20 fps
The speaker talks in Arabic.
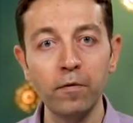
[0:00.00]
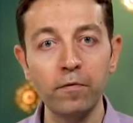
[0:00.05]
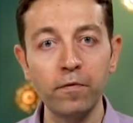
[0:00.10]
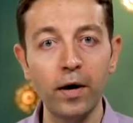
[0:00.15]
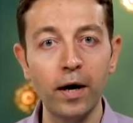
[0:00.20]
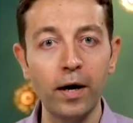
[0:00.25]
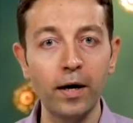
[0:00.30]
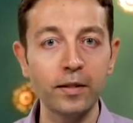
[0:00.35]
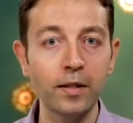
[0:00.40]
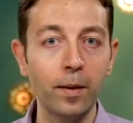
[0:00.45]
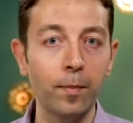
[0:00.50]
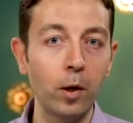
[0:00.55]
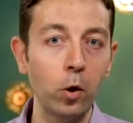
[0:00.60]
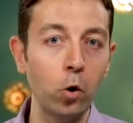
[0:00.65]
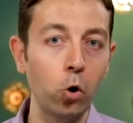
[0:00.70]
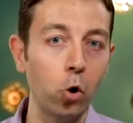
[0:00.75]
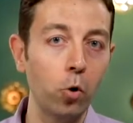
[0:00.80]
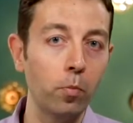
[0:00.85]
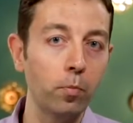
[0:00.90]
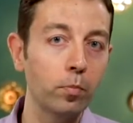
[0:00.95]
فضمن
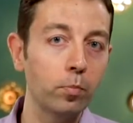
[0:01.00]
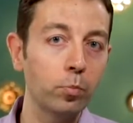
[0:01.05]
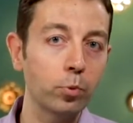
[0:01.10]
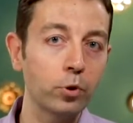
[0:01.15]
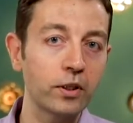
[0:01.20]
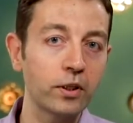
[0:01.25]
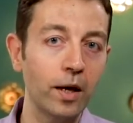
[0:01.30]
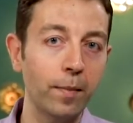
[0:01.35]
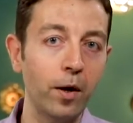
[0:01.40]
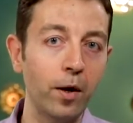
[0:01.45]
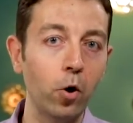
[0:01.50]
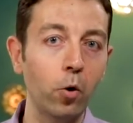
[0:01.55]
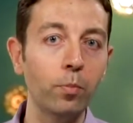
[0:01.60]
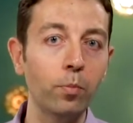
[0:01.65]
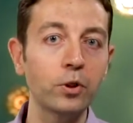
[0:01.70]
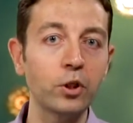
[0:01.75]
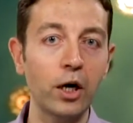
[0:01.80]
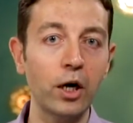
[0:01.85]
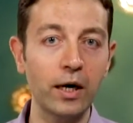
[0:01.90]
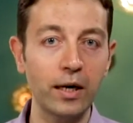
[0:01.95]
لهم مستقبلهم
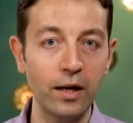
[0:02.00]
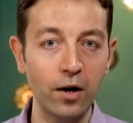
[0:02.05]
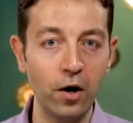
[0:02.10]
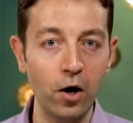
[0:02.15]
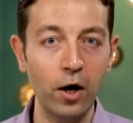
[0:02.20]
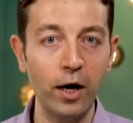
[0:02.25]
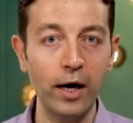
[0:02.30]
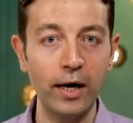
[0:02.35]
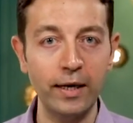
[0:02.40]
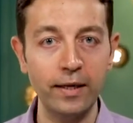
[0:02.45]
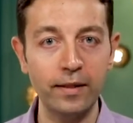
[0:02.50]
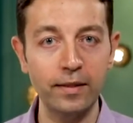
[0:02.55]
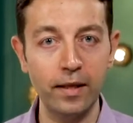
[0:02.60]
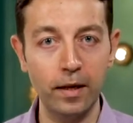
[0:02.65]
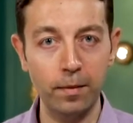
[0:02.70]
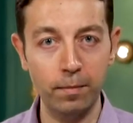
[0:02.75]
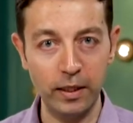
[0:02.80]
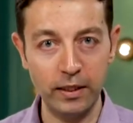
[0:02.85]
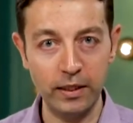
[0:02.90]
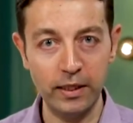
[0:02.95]
بشكل رائع جدا
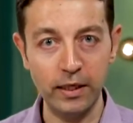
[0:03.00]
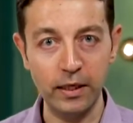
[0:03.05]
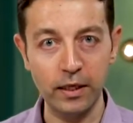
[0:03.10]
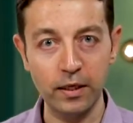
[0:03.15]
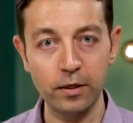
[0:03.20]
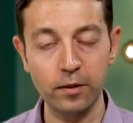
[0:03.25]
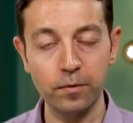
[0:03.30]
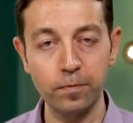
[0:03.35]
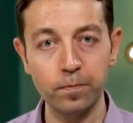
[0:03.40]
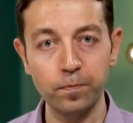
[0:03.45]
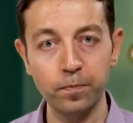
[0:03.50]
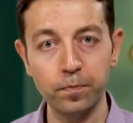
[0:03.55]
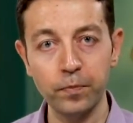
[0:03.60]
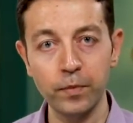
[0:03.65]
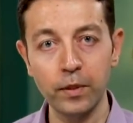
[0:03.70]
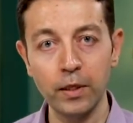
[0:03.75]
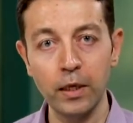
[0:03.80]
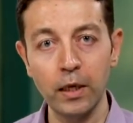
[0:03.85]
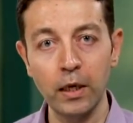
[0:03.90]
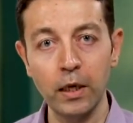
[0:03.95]
ماديا
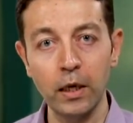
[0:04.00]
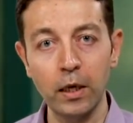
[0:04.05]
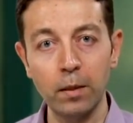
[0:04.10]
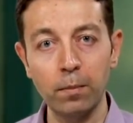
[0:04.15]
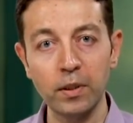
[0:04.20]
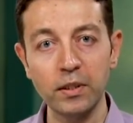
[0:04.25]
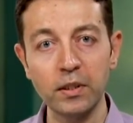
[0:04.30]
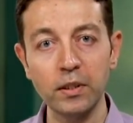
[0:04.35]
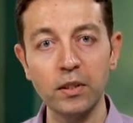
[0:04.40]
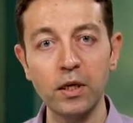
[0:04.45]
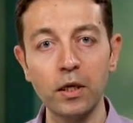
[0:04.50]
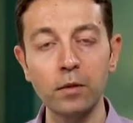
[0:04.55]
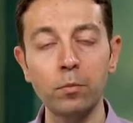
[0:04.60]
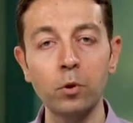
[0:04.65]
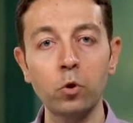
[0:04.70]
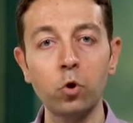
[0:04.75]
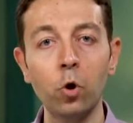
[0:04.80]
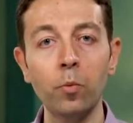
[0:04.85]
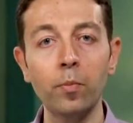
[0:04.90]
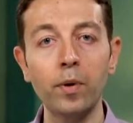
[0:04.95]
بس
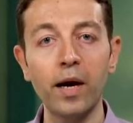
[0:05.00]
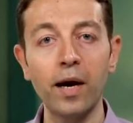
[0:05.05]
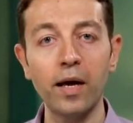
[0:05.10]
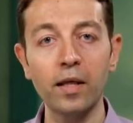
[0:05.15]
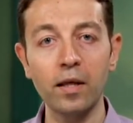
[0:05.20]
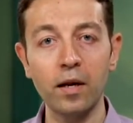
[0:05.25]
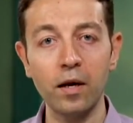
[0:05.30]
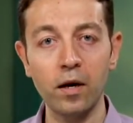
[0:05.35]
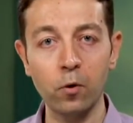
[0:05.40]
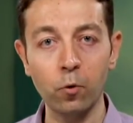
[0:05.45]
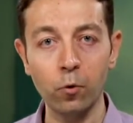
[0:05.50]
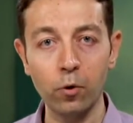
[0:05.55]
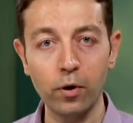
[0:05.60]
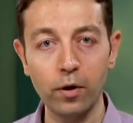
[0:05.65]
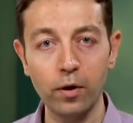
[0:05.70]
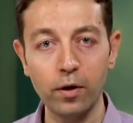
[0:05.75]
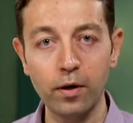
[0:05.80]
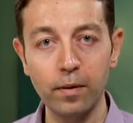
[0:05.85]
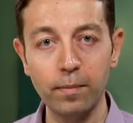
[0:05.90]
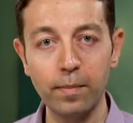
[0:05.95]
صدمه عمر هذا الرجل
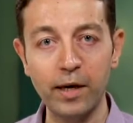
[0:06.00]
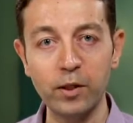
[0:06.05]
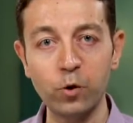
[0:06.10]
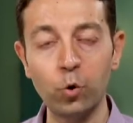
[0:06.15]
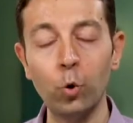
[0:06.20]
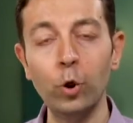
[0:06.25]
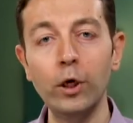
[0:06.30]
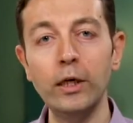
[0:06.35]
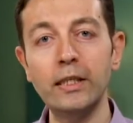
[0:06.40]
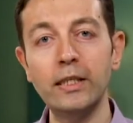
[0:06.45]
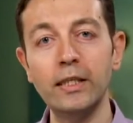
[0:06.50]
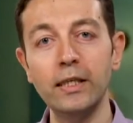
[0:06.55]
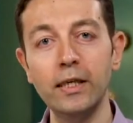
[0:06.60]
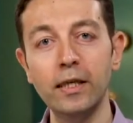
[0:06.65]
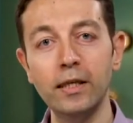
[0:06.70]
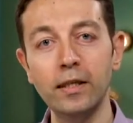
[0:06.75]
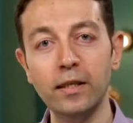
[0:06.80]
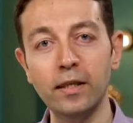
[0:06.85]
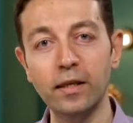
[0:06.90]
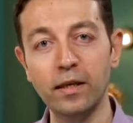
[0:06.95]
بعد كل
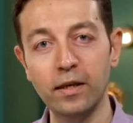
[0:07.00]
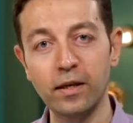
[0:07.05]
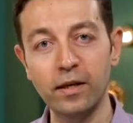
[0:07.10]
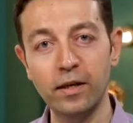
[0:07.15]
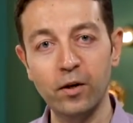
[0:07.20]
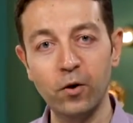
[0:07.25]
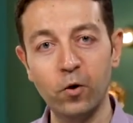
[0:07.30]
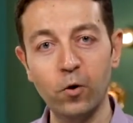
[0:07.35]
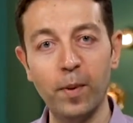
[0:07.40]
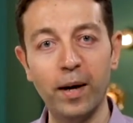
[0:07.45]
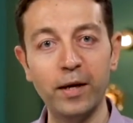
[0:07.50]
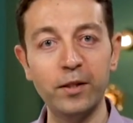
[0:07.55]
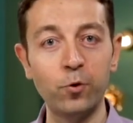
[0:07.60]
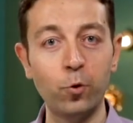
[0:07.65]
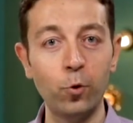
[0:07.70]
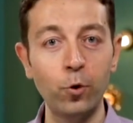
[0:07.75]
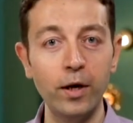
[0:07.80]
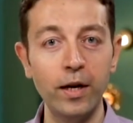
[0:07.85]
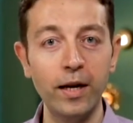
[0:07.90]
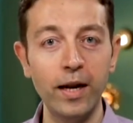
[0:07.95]
السنين دي بعد
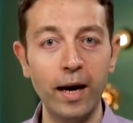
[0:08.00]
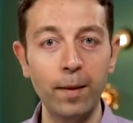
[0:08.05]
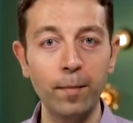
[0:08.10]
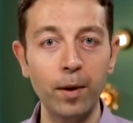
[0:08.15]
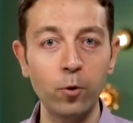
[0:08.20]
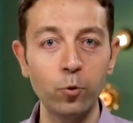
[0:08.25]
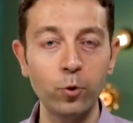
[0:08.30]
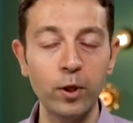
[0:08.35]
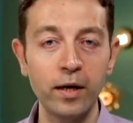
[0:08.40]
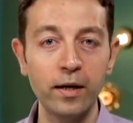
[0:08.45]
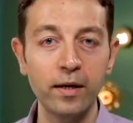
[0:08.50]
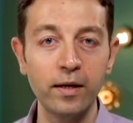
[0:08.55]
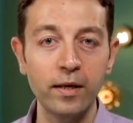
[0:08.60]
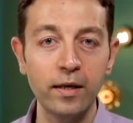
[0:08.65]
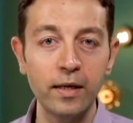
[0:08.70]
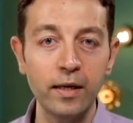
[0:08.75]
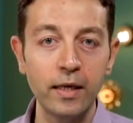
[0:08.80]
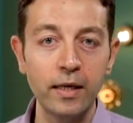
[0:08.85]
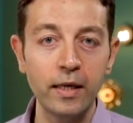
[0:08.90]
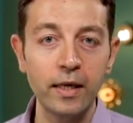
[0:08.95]
كل اللي عمله ده
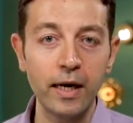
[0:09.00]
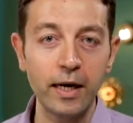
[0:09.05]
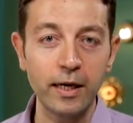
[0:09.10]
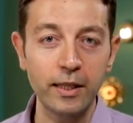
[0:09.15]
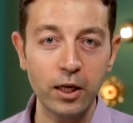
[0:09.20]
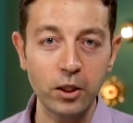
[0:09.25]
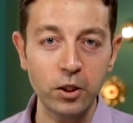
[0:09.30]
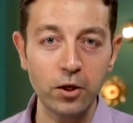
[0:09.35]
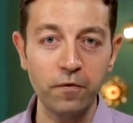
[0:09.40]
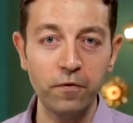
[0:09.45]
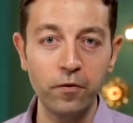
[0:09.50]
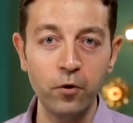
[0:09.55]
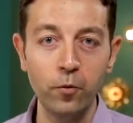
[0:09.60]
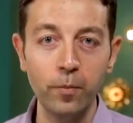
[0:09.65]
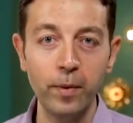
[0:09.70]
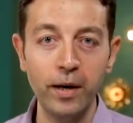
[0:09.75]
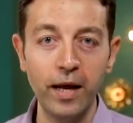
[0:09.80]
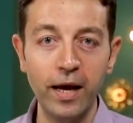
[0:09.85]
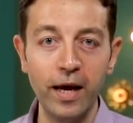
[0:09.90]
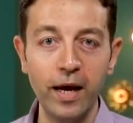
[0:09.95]
اكتشف في يوم
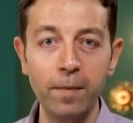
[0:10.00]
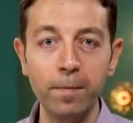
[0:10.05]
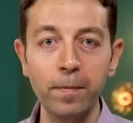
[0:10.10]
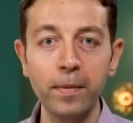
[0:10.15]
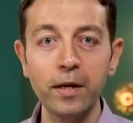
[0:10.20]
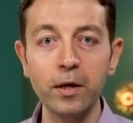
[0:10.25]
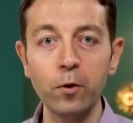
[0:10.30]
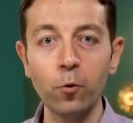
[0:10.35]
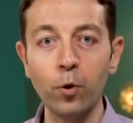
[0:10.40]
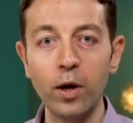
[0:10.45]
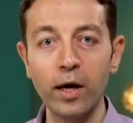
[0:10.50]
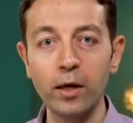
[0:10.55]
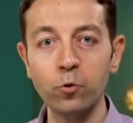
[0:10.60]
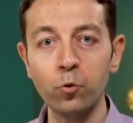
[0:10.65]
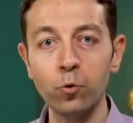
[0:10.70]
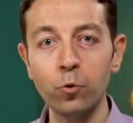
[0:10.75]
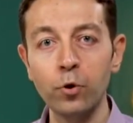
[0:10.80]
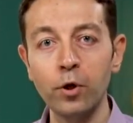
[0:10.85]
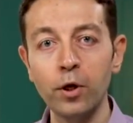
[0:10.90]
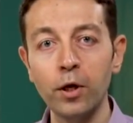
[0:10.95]
من الايام ان
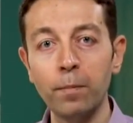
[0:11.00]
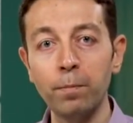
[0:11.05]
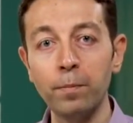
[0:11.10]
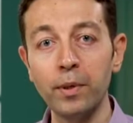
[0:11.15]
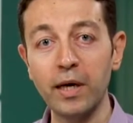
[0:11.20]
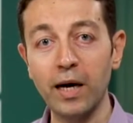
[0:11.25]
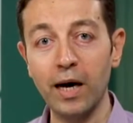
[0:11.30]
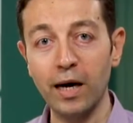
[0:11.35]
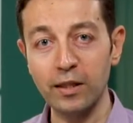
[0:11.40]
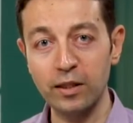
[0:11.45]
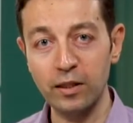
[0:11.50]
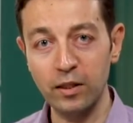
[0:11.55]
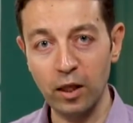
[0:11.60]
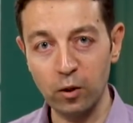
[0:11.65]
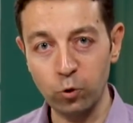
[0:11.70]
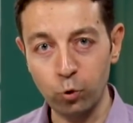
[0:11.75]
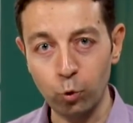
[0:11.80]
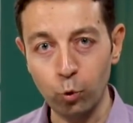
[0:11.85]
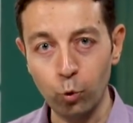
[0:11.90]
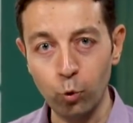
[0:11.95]
ولاده
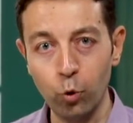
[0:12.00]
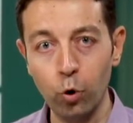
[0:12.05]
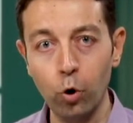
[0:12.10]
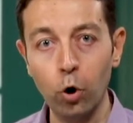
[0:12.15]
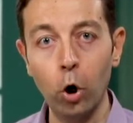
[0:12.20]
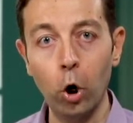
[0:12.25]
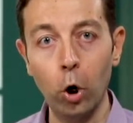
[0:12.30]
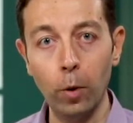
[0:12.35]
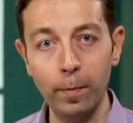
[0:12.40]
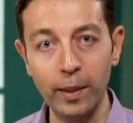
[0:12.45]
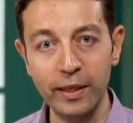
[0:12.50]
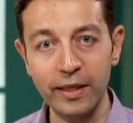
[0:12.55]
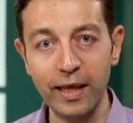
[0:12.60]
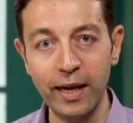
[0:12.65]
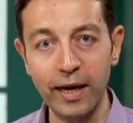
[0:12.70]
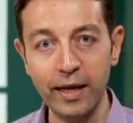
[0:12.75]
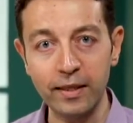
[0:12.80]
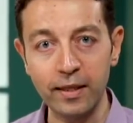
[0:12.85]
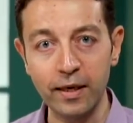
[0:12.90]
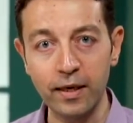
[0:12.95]
بيخططوا هما
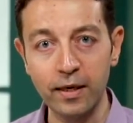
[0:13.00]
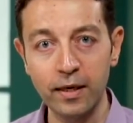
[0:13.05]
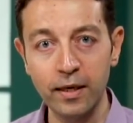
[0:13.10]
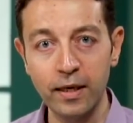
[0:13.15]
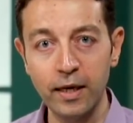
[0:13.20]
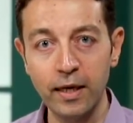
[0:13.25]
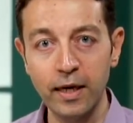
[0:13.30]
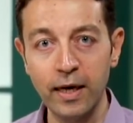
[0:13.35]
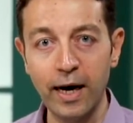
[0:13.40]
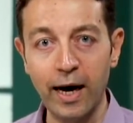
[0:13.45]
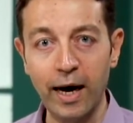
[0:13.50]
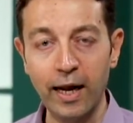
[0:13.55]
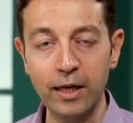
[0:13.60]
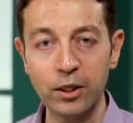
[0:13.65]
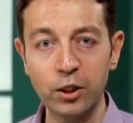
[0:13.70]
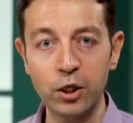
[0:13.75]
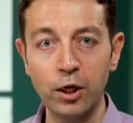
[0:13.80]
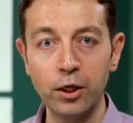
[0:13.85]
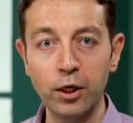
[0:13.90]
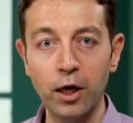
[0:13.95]
التلاته
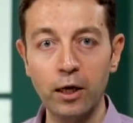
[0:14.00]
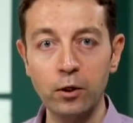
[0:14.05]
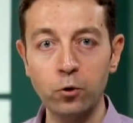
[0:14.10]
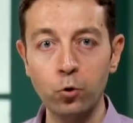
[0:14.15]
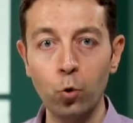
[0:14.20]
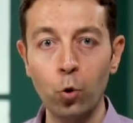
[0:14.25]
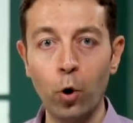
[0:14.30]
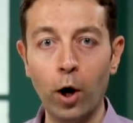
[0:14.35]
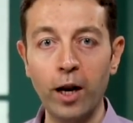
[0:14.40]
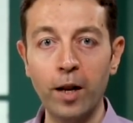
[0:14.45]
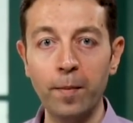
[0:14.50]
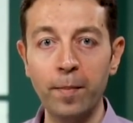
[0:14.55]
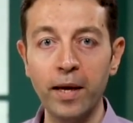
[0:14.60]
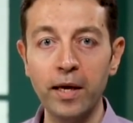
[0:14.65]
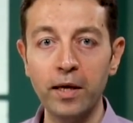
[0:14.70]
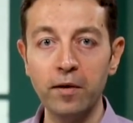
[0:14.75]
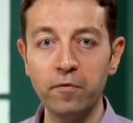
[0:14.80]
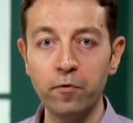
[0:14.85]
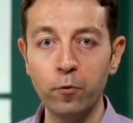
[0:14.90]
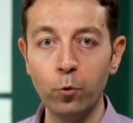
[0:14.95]
علشان يحصلوا على
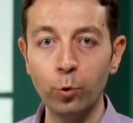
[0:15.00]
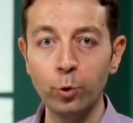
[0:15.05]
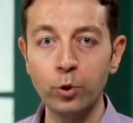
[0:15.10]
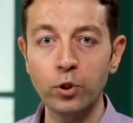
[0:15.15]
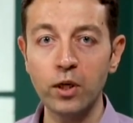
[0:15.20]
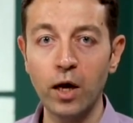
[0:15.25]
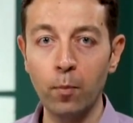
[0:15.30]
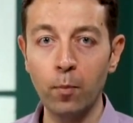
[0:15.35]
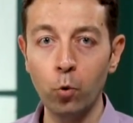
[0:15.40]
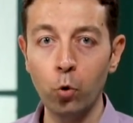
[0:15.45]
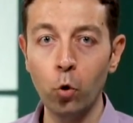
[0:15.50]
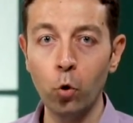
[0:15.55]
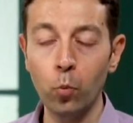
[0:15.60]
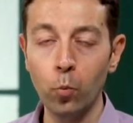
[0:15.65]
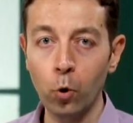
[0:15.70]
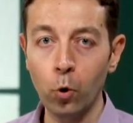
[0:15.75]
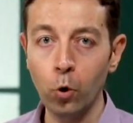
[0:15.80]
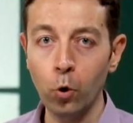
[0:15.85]
باقي فلوس ابوهم